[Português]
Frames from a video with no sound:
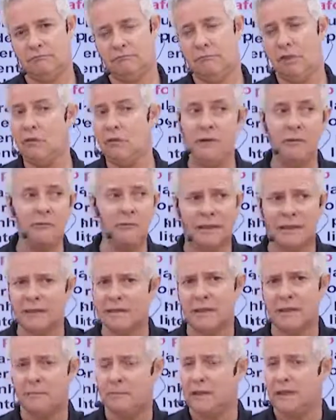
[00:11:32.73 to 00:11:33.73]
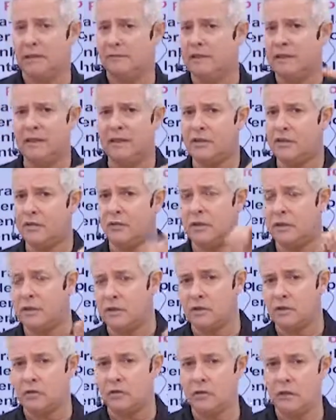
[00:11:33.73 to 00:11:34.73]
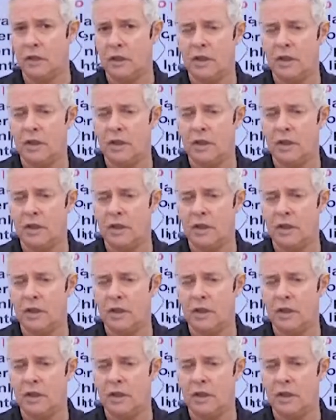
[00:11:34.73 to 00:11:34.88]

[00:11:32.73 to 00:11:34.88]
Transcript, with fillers: Eu venho falando essa palavrinha desde o início.